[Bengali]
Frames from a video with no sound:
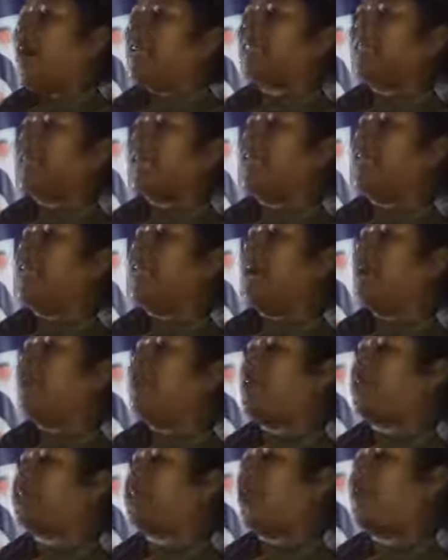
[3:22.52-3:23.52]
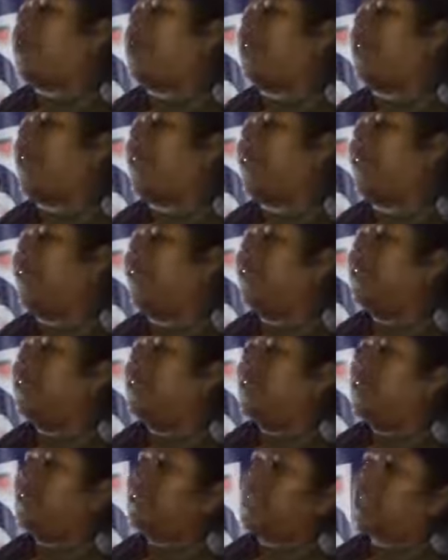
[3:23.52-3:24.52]
আজকের দিনে আমরা স্বপ্ন দেখি
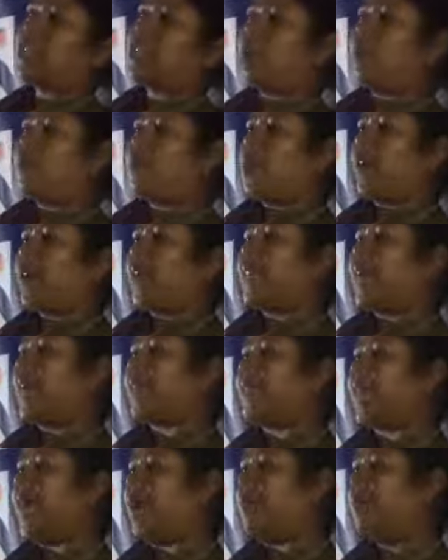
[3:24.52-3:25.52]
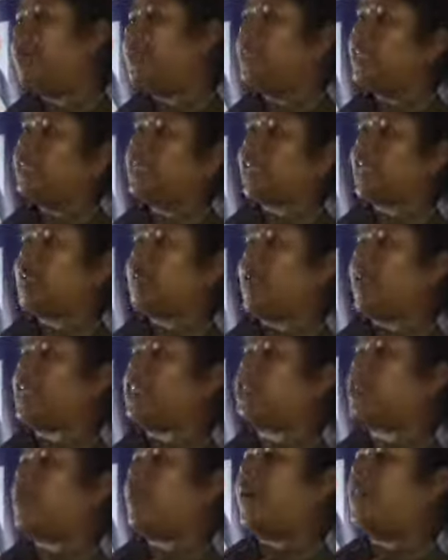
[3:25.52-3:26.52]
যে স্বপ্নটা দেখতাম সেটা
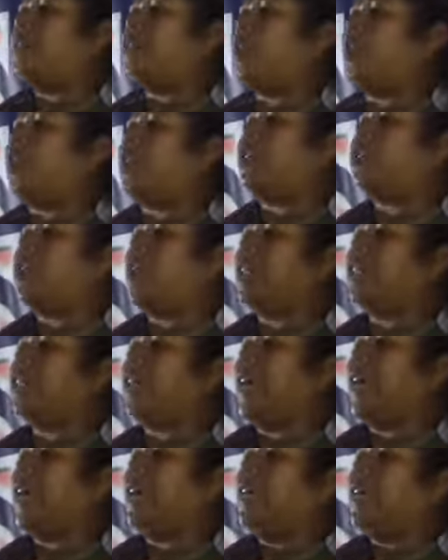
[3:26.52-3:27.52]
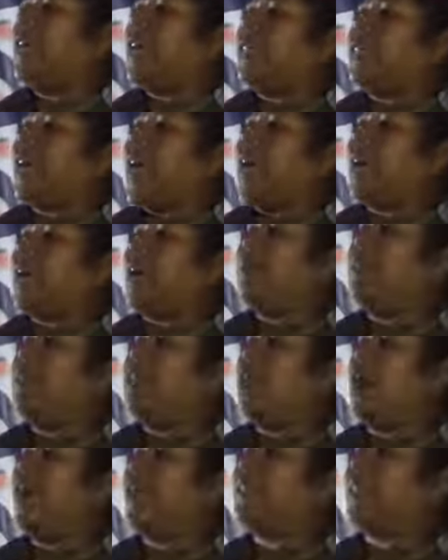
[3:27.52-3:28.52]
বাস্তবায়িত হতে চলছে যে আগামী
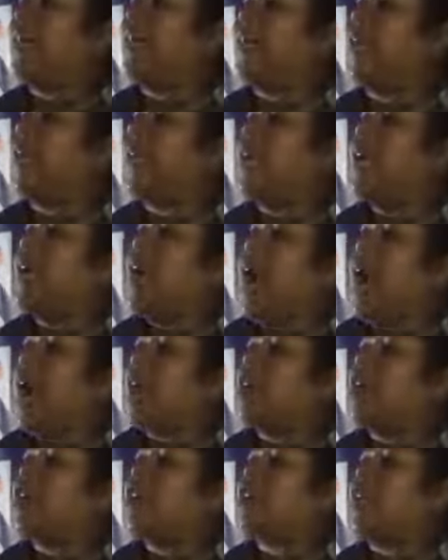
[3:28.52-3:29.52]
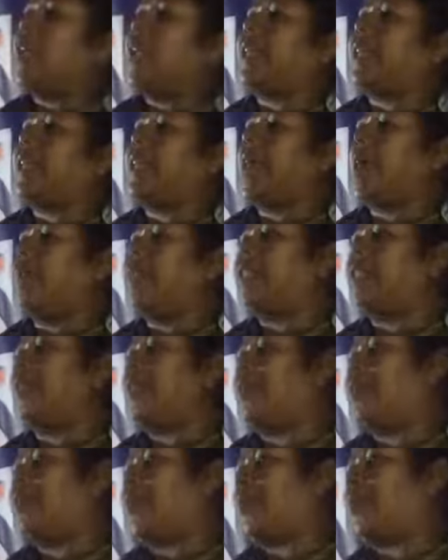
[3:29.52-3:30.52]
নয় তারিখ আগরতলা থেকে আমাদের
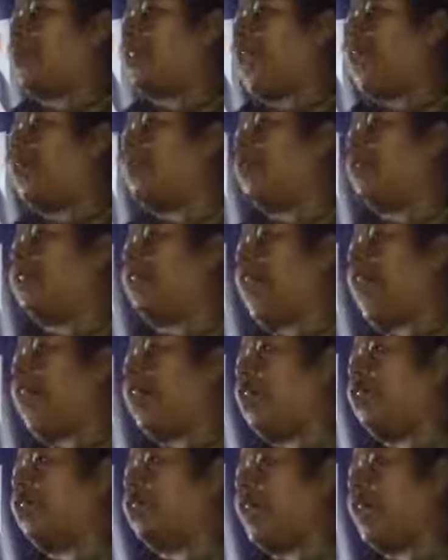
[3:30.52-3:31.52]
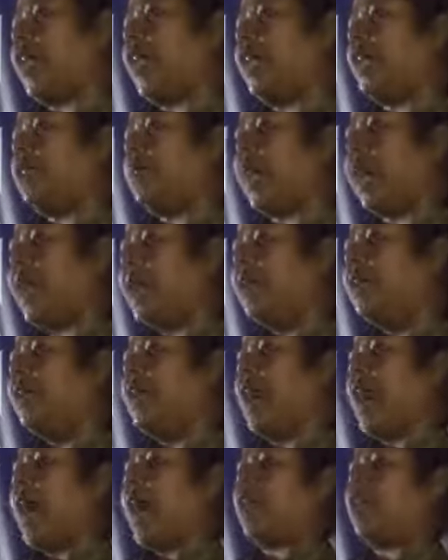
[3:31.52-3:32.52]
প্রিয় প্রধানমন্ত্রী আগরতলা আসবেন
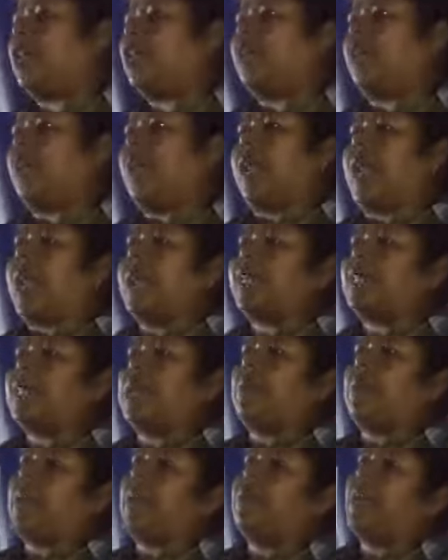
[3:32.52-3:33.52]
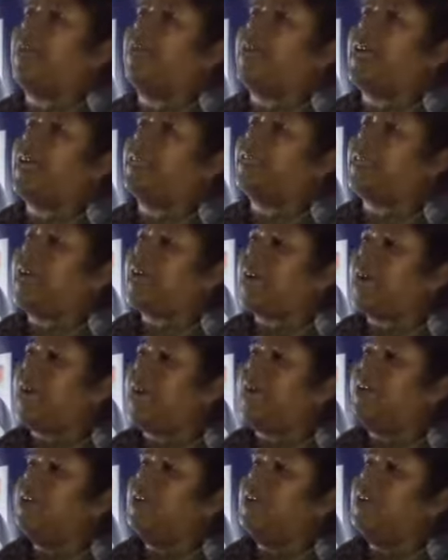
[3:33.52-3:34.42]
আগরতলার আস্তাবল ময়দান থেকে